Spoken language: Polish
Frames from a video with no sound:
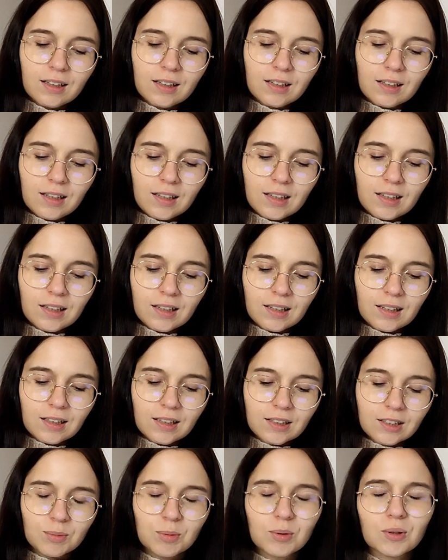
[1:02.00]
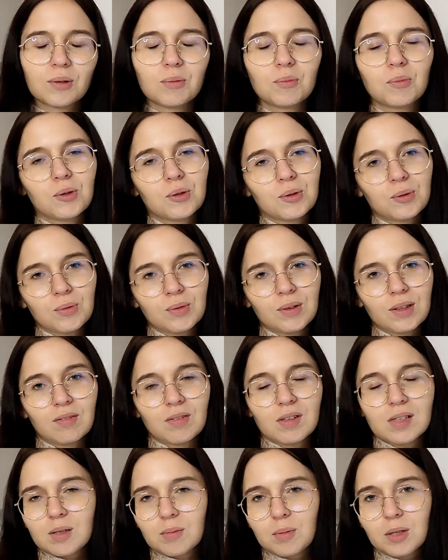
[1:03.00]
i żeby to nie było nudne,
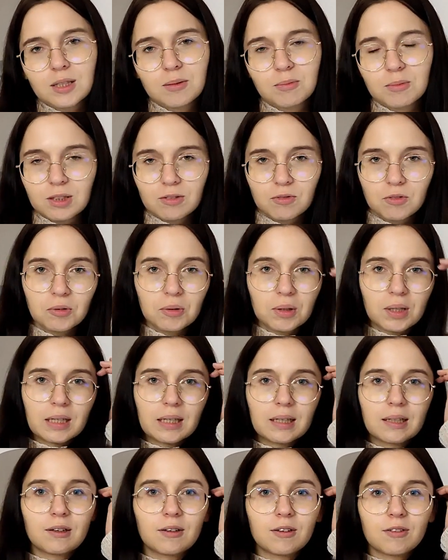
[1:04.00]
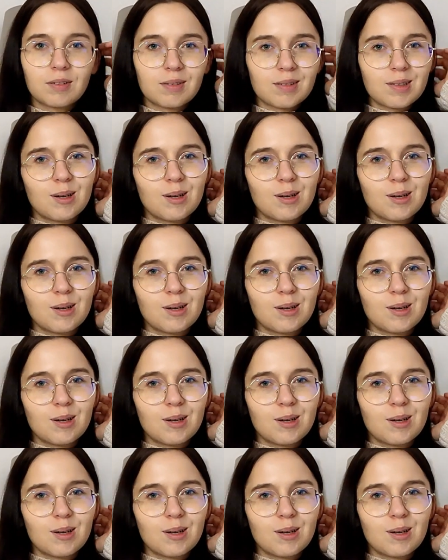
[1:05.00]
więc zobaczymy, czy w ogóle kiedykolwiek